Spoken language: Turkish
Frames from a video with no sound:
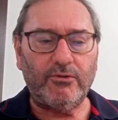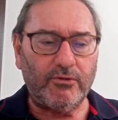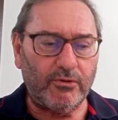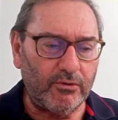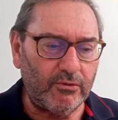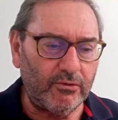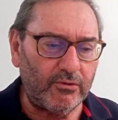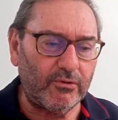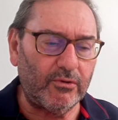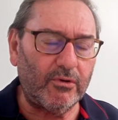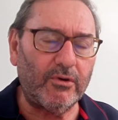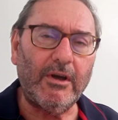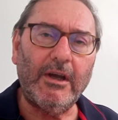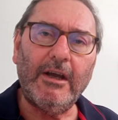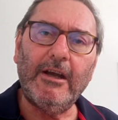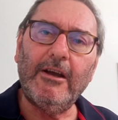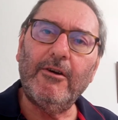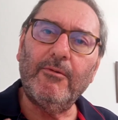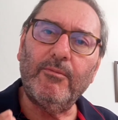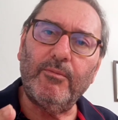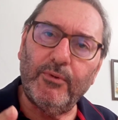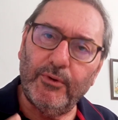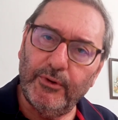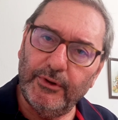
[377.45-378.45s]
Çünkü
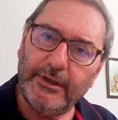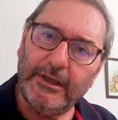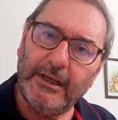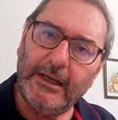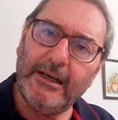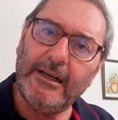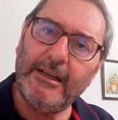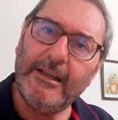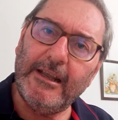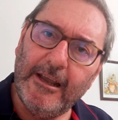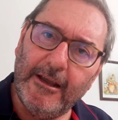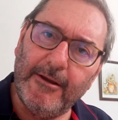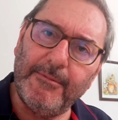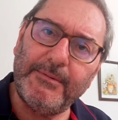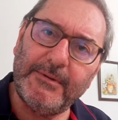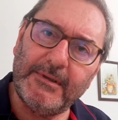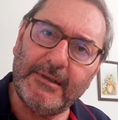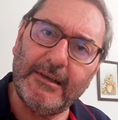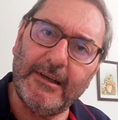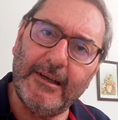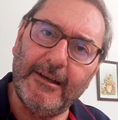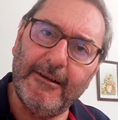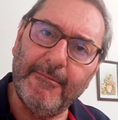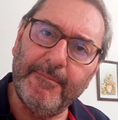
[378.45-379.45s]
bunların
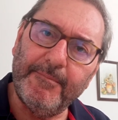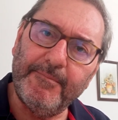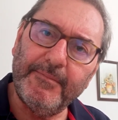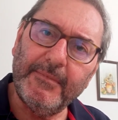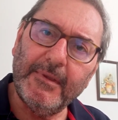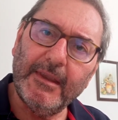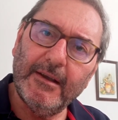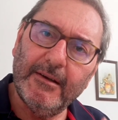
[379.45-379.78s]
hepsi